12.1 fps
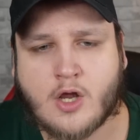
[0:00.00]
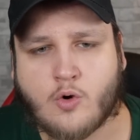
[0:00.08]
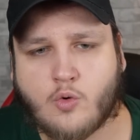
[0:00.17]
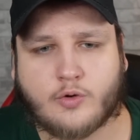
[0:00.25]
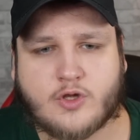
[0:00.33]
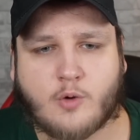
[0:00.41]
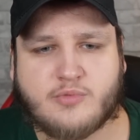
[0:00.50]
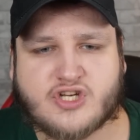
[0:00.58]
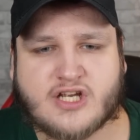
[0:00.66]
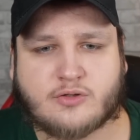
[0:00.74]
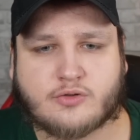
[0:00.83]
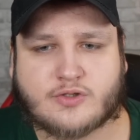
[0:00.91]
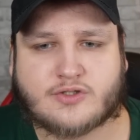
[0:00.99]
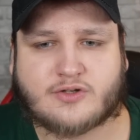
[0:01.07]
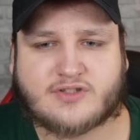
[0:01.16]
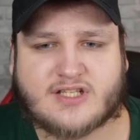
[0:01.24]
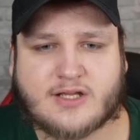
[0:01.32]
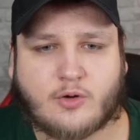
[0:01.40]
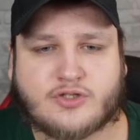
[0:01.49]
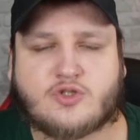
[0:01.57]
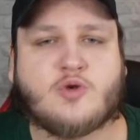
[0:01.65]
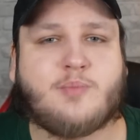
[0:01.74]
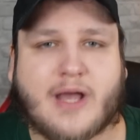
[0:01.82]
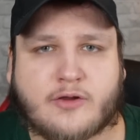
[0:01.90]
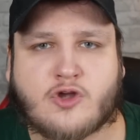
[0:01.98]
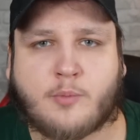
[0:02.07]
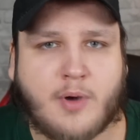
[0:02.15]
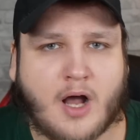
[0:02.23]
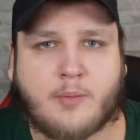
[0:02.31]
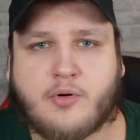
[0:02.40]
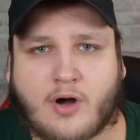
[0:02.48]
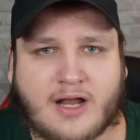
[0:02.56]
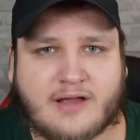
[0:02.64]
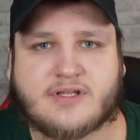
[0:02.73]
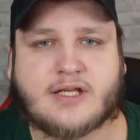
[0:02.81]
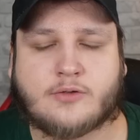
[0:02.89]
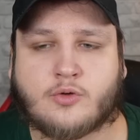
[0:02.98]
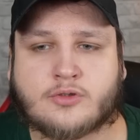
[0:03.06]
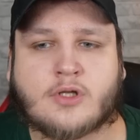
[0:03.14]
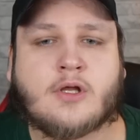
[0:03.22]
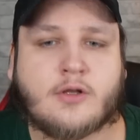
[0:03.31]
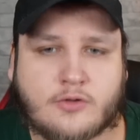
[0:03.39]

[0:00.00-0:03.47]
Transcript: où on est obligé de se sentir euh, supérieur par rapport à la vie d'un autre.